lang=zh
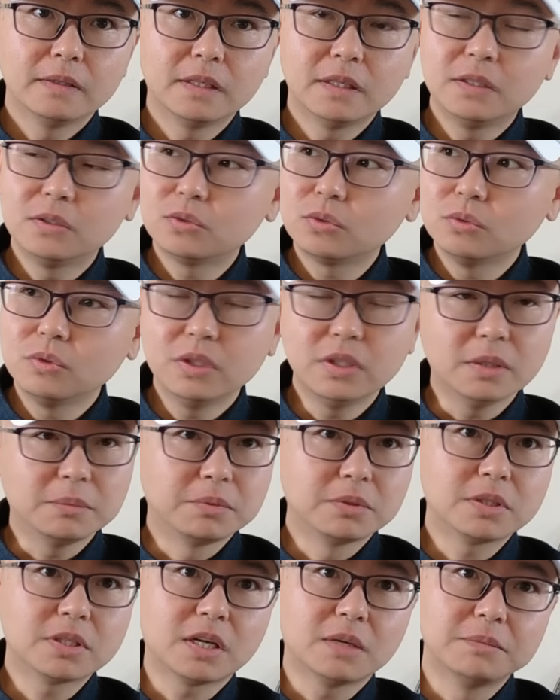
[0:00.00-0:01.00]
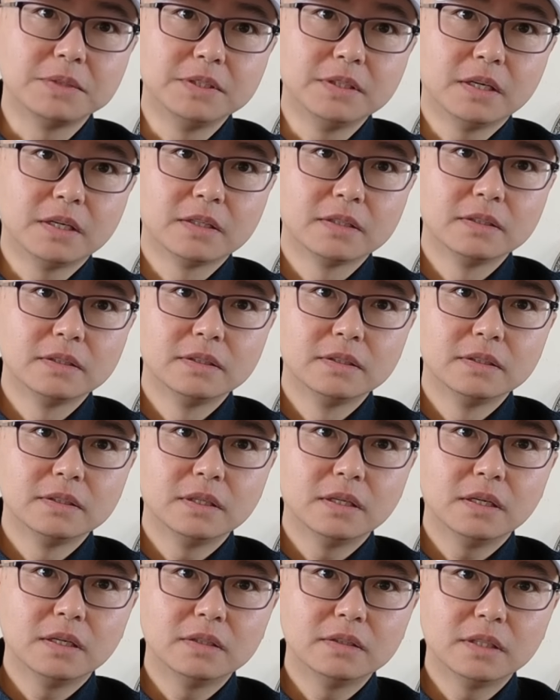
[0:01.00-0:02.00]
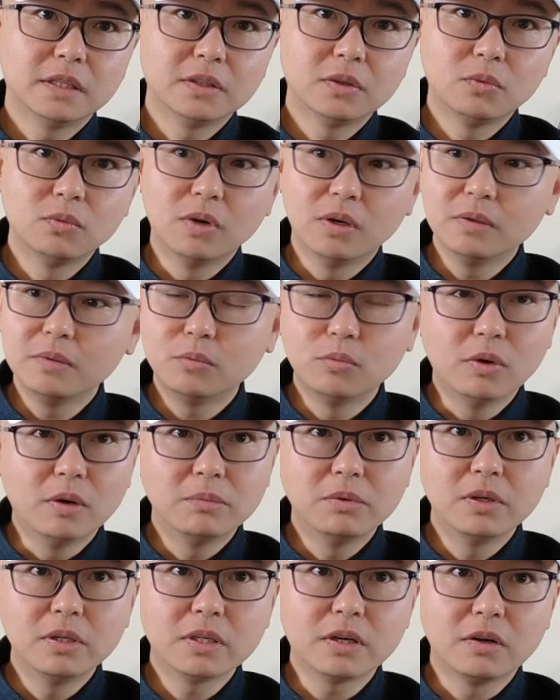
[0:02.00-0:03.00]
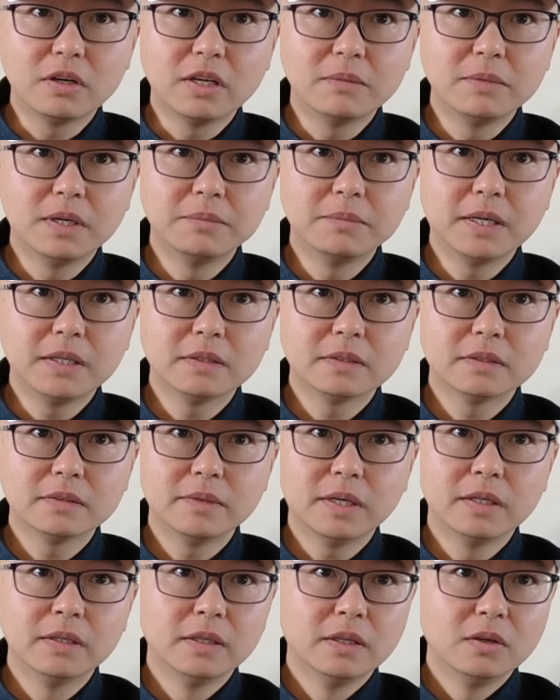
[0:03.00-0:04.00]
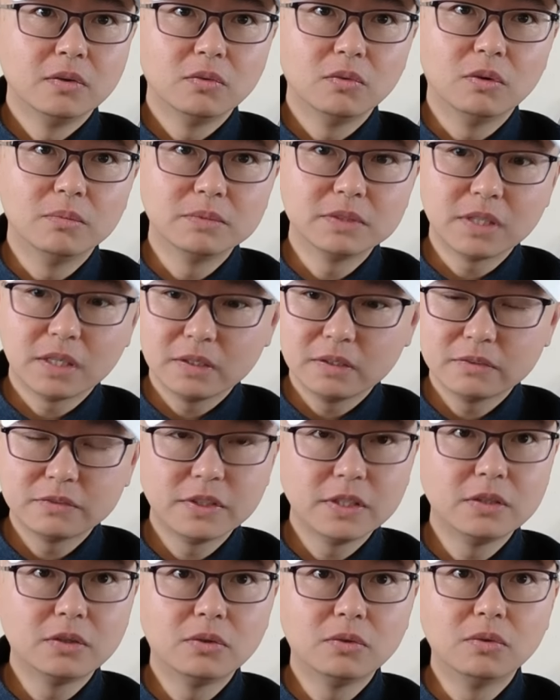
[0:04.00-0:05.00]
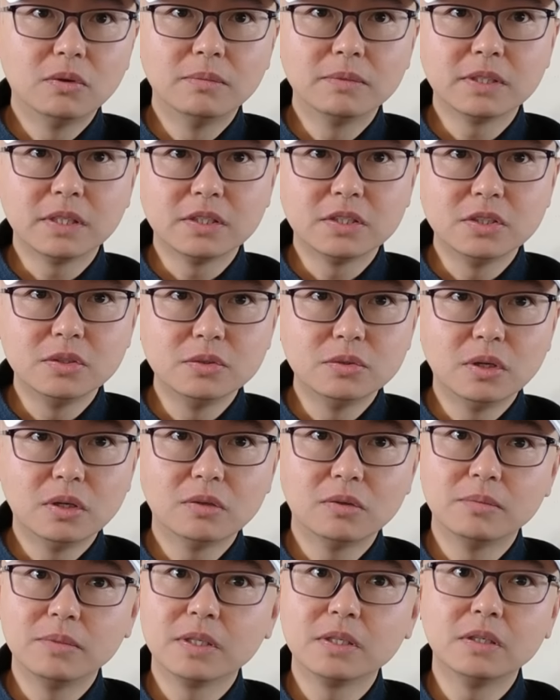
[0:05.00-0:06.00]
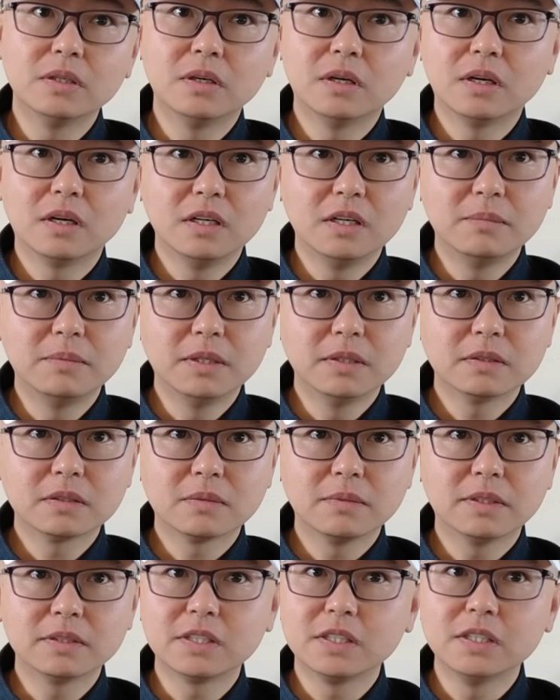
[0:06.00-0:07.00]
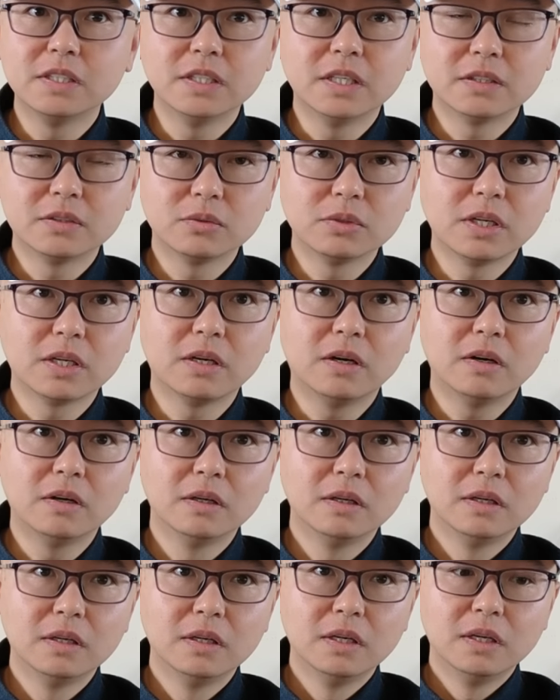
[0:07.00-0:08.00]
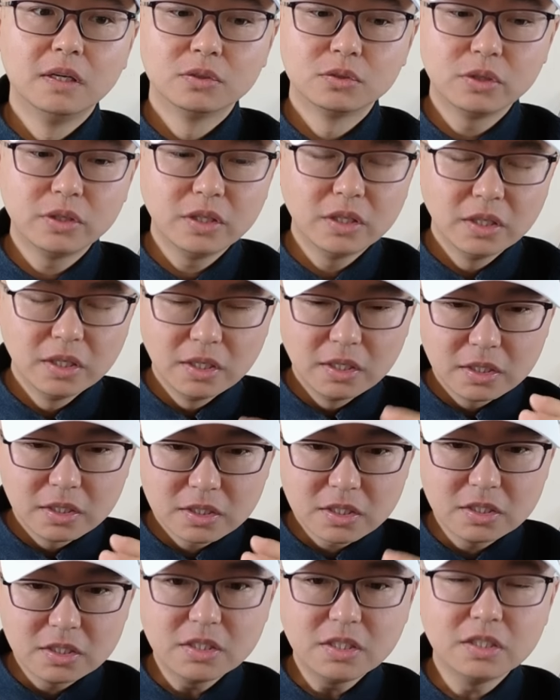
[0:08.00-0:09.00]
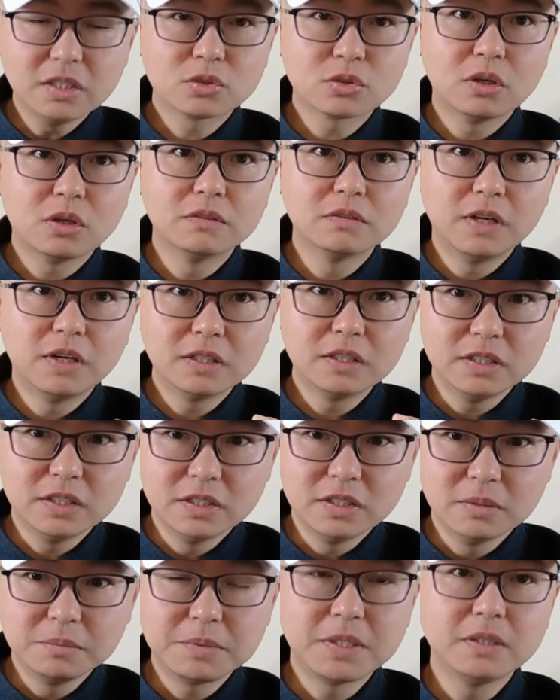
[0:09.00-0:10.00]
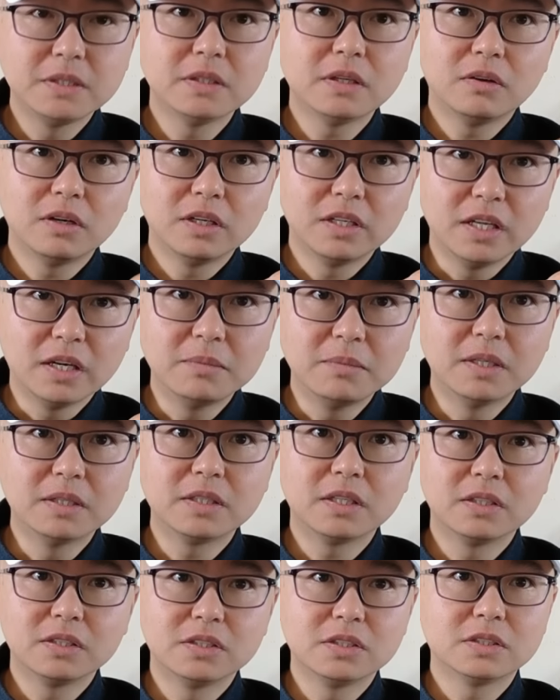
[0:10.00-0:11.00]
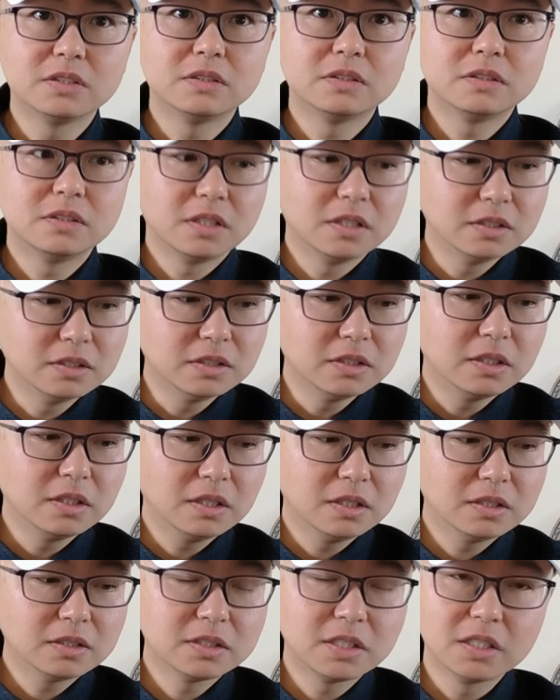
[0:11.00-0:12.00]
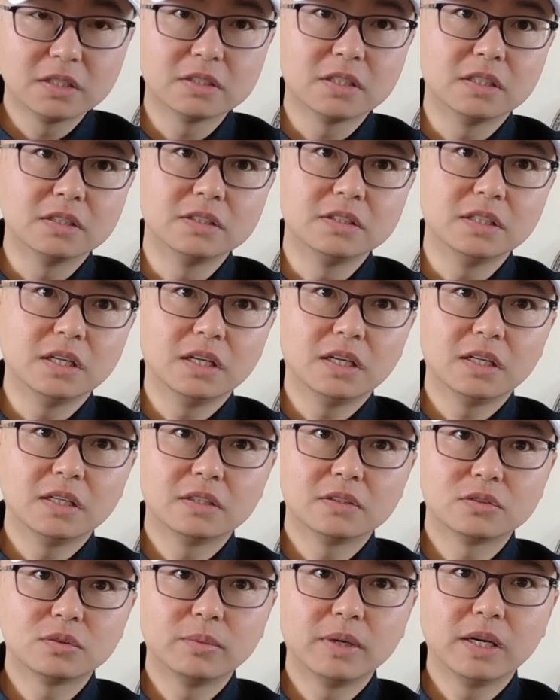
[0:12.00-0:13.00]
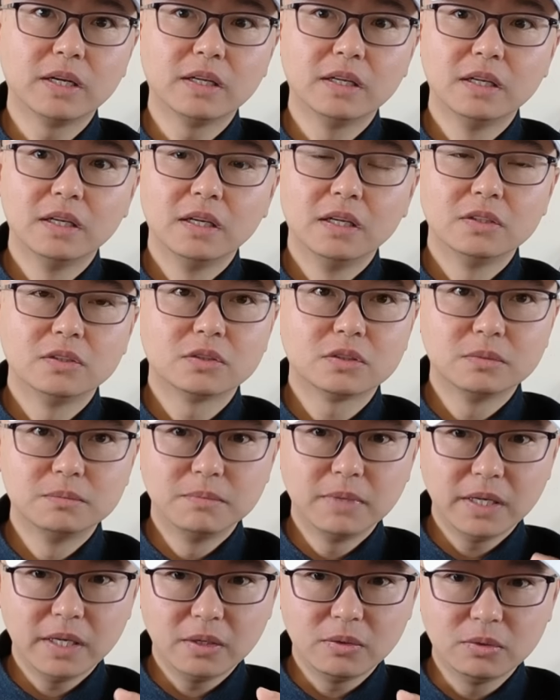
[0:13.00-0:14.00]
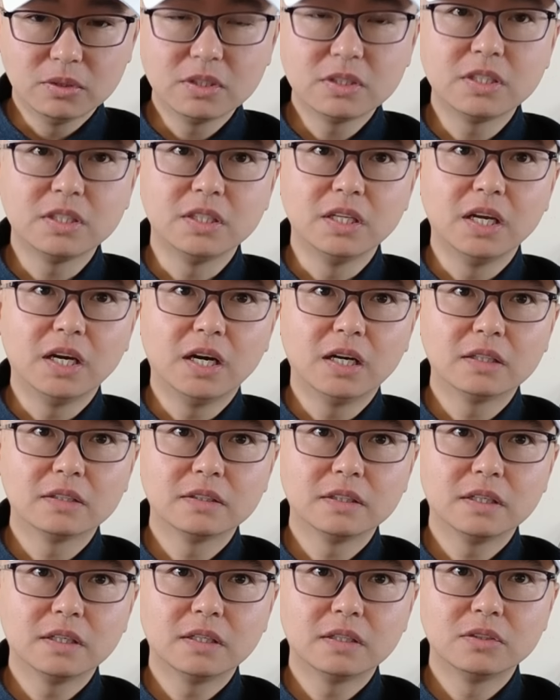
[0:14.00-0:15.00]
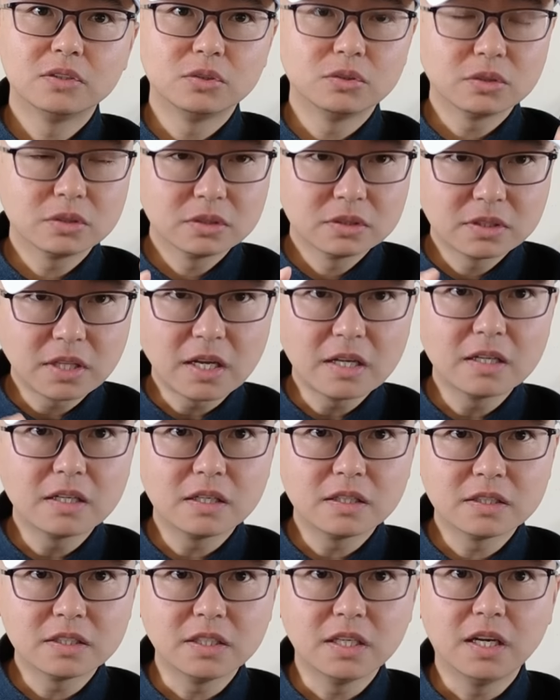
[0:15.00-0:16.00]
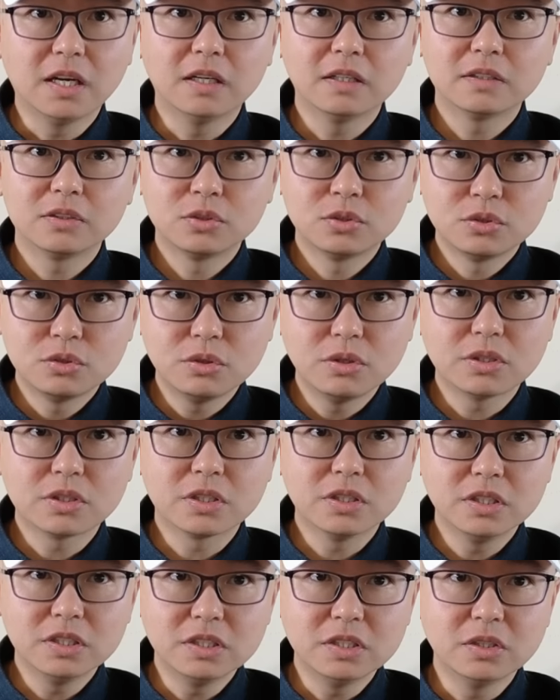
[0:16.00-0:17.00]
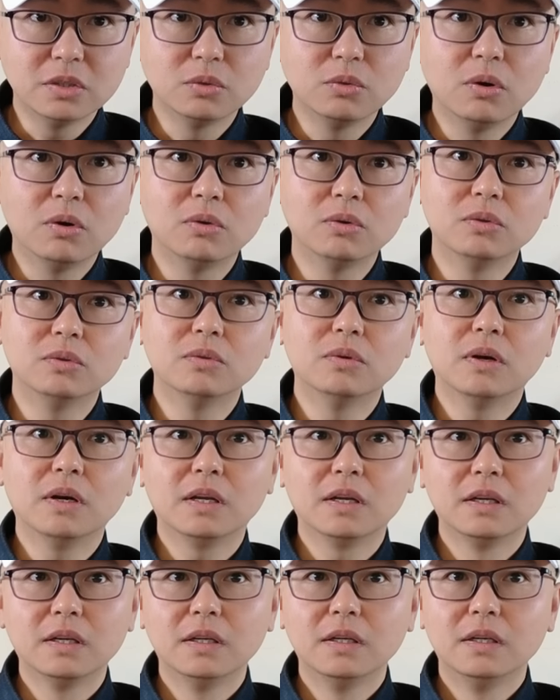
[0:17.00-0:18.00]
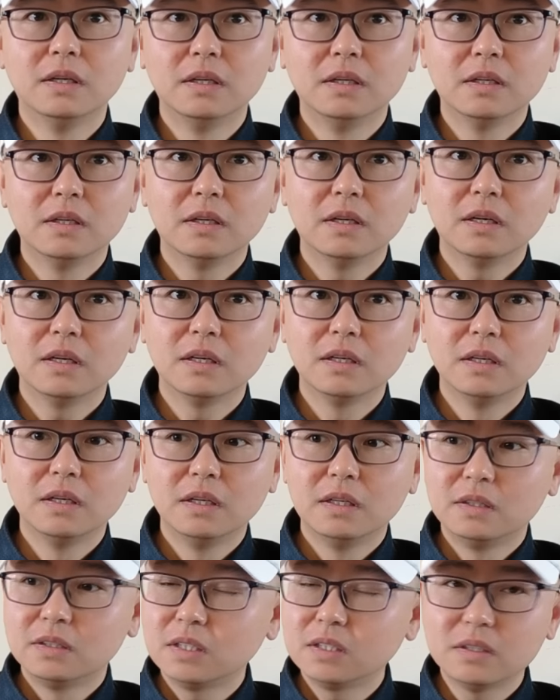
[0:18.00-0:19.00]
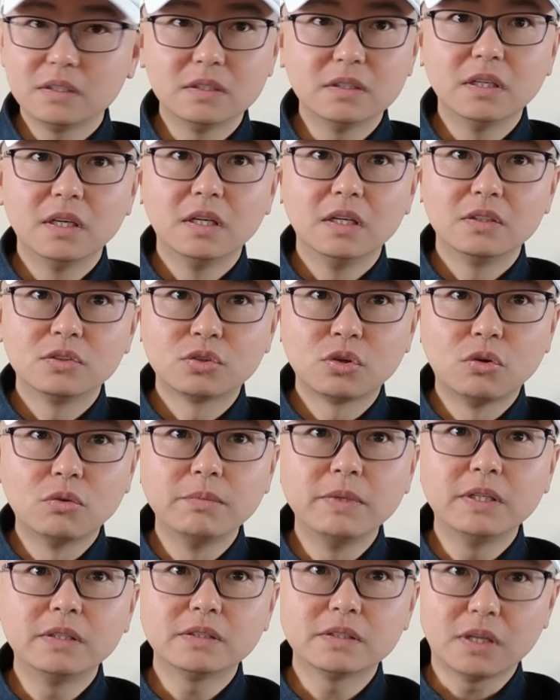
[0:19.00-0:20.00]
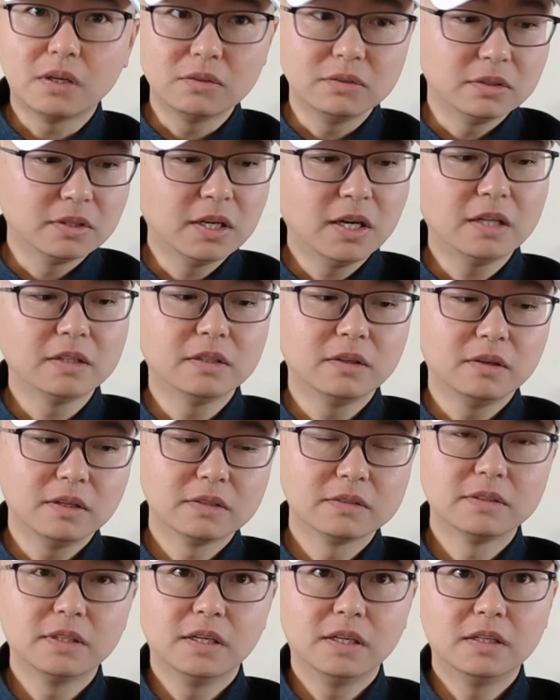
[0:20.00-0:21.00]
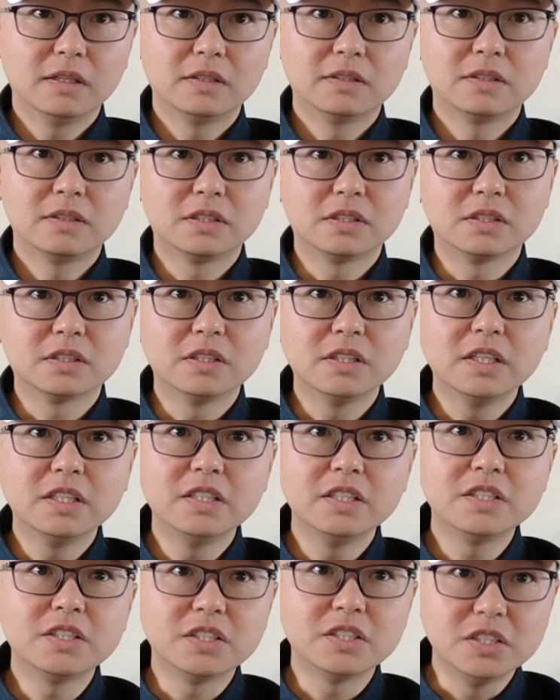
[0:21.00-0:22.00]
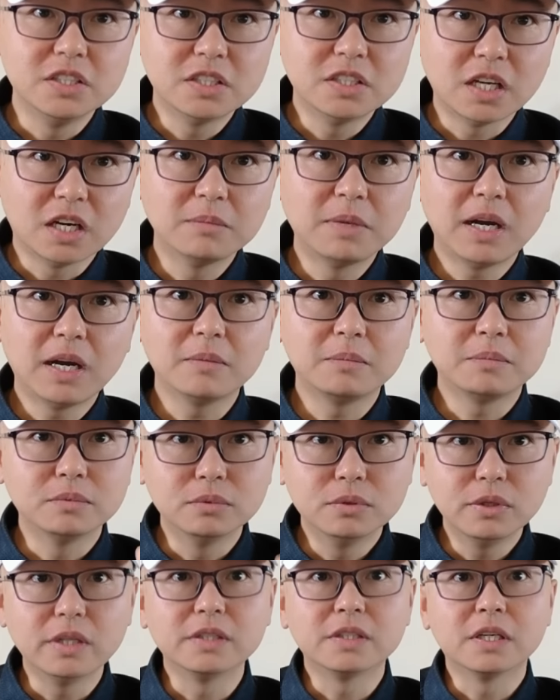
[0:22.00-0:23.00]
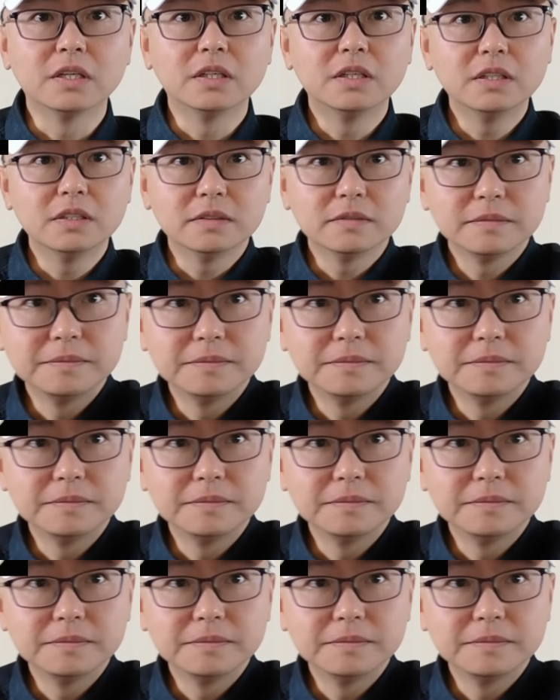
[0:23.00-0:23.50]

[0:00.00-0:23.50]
当然，中国也不是傻逼呀、啊，啊，难道我我不会搞联盟吗？对吧？我们在非洲，我们在金砖，我们个人啊联盟是吧？这几年都在搞，所以实际双方已经拼到联盟这个这个啊这个层级了。说白了，就是美国的体量啊，就是单个体量确实已经落后中国了啊，这是聪明人早就看到了啊，只是那些骑墙派不愿承认。